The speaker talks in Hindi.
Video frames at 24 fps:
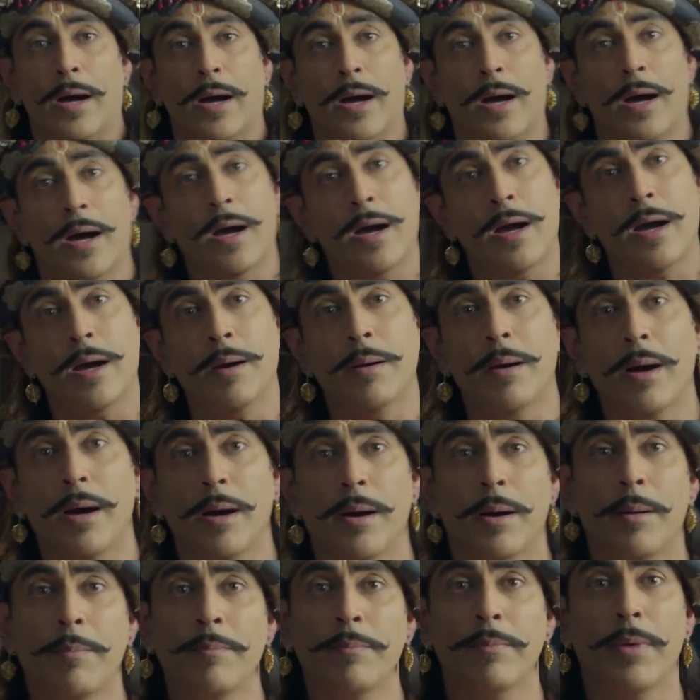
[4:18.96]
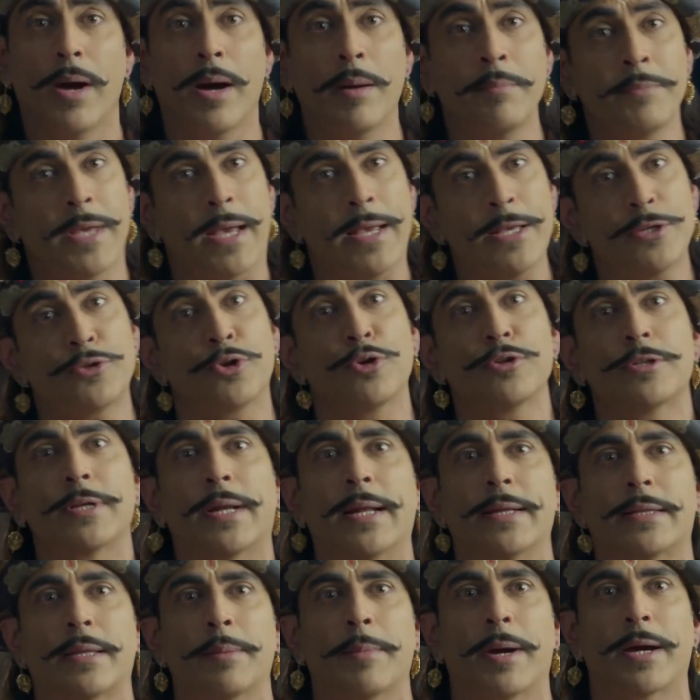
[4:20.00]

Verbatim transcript: हाँ हम हम यही सोच रहे थे